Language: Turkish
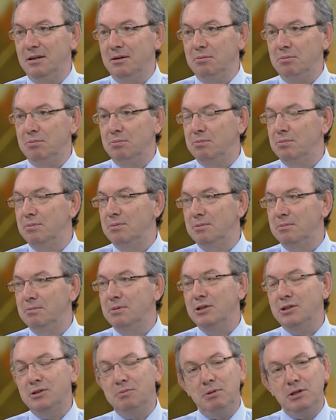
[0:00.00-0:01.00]
Başarılı
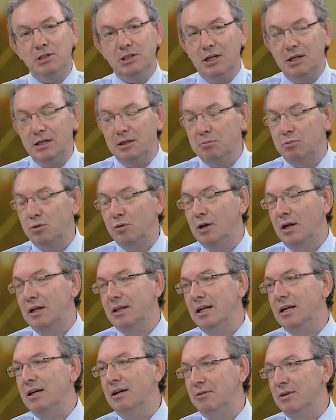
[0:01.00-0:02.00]
bulunan Başarılı arkadaşlar.
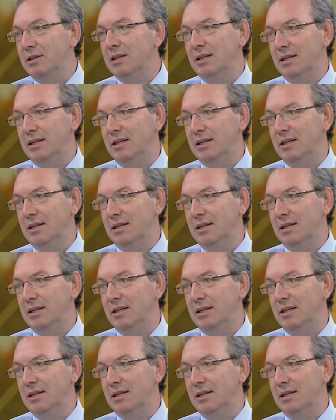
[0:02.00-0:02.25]
bulunanlar evet.